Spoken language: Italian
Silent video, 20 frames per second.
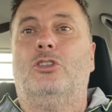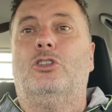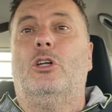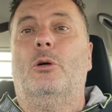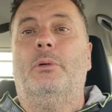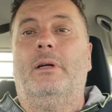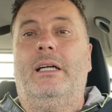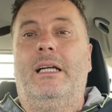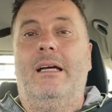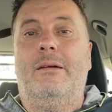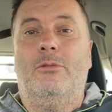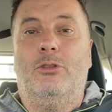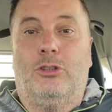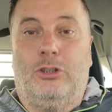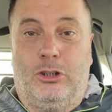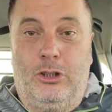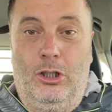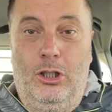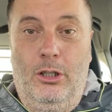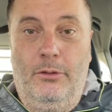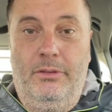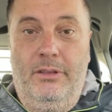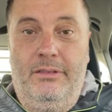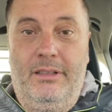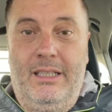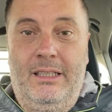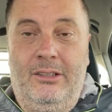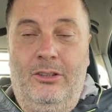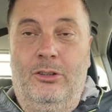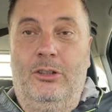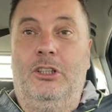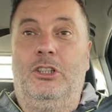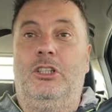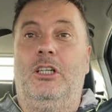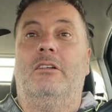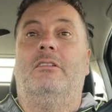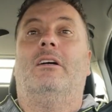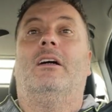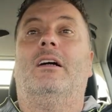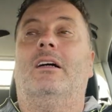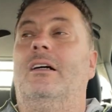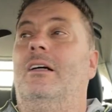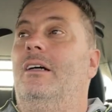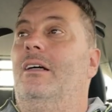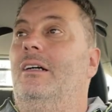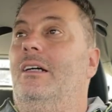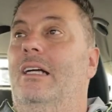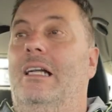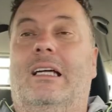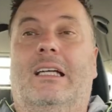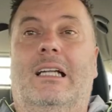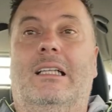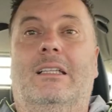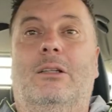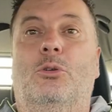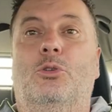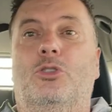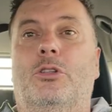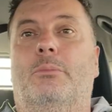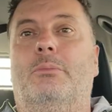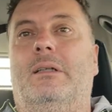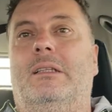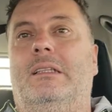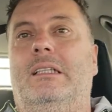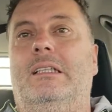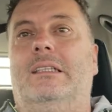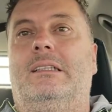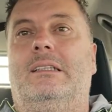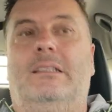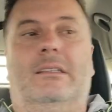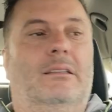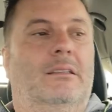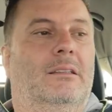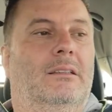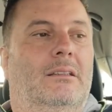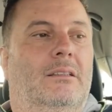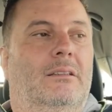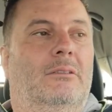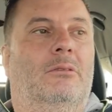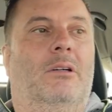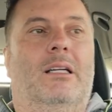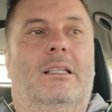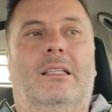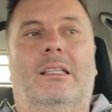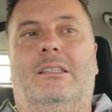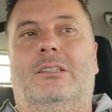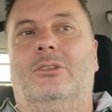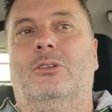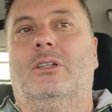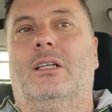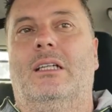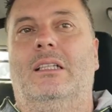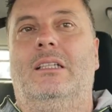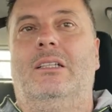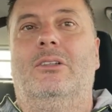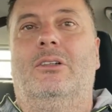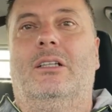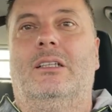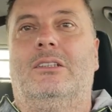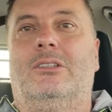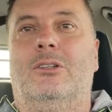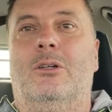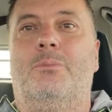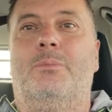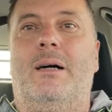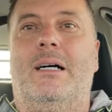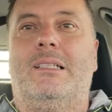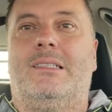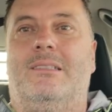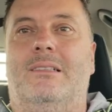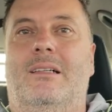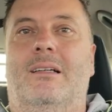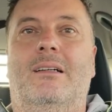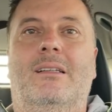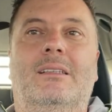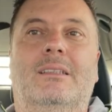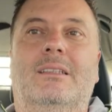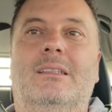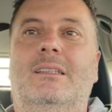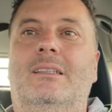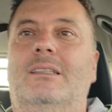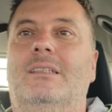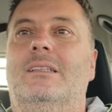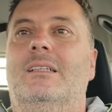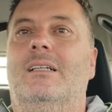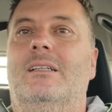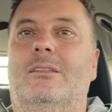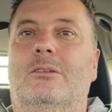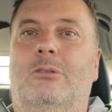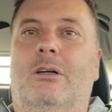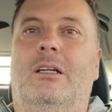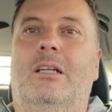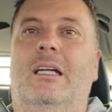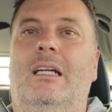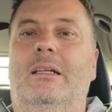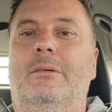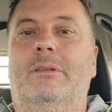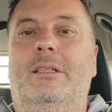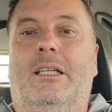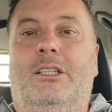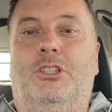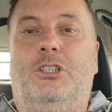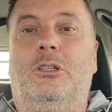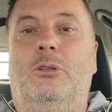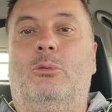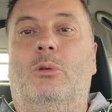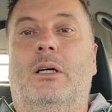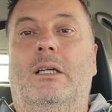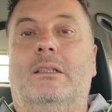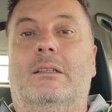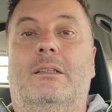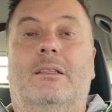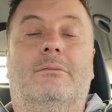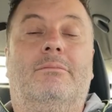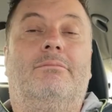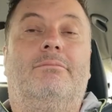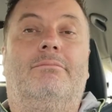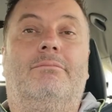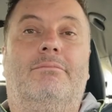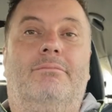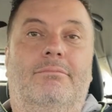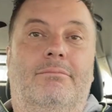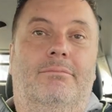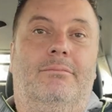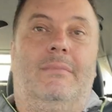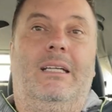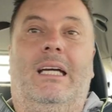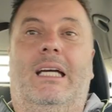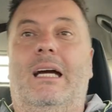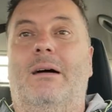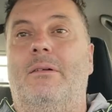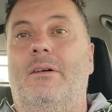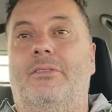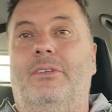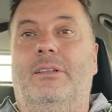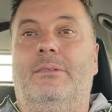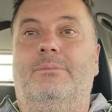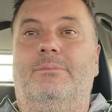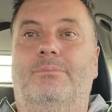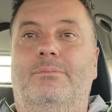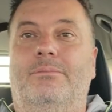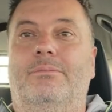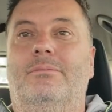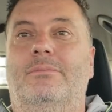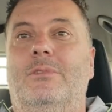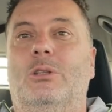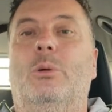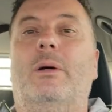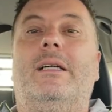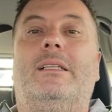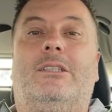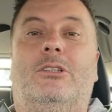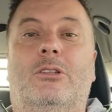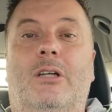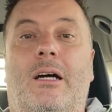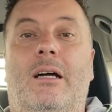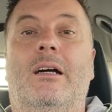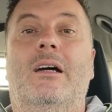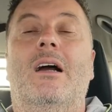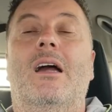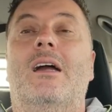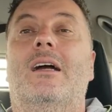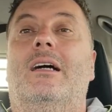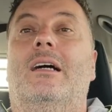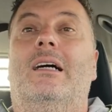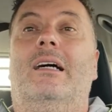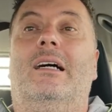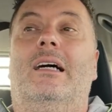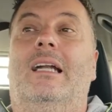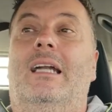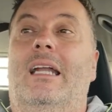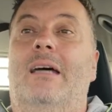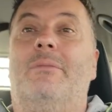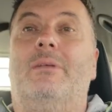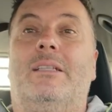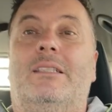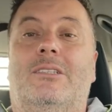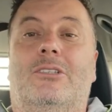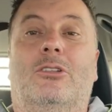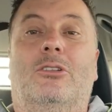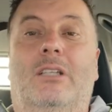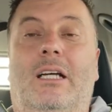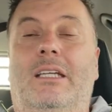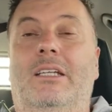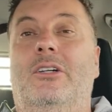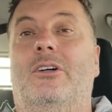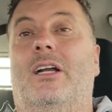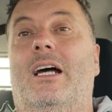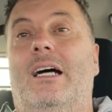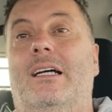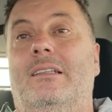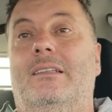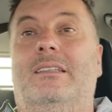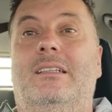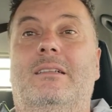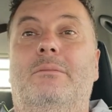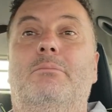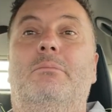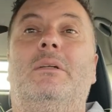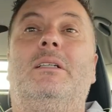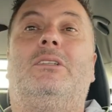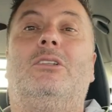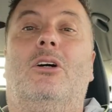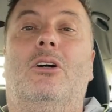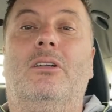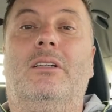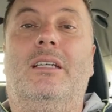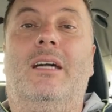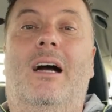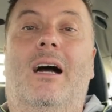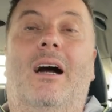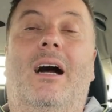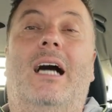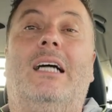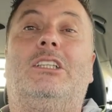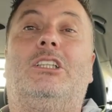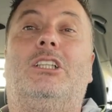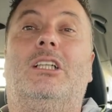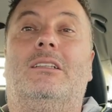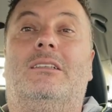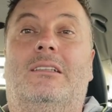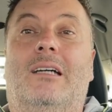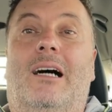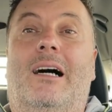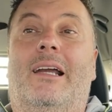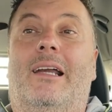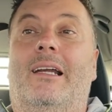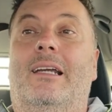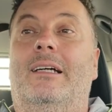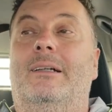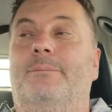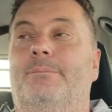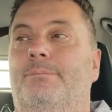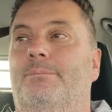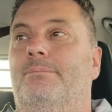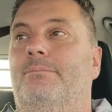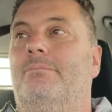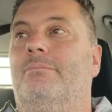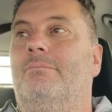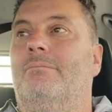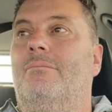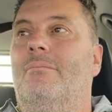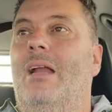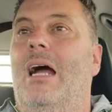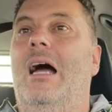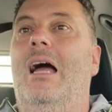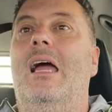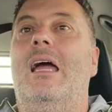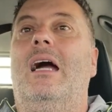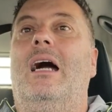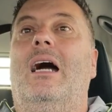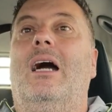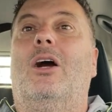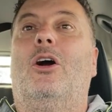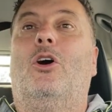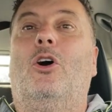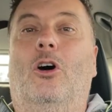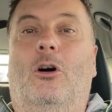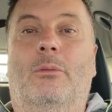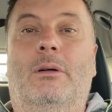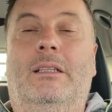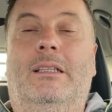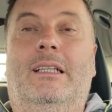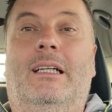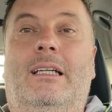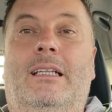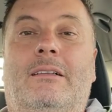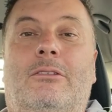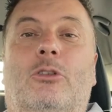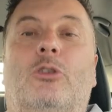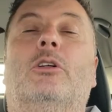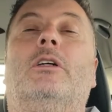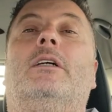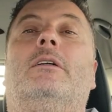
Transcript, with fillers: lo scopriremo solo vivendo, diceva il grande Lucio Battisti, guarda sto gradino che sorpassa, va nel limite a 50 e cava questo è, le persone ignoranti bisogna accettarle, come direte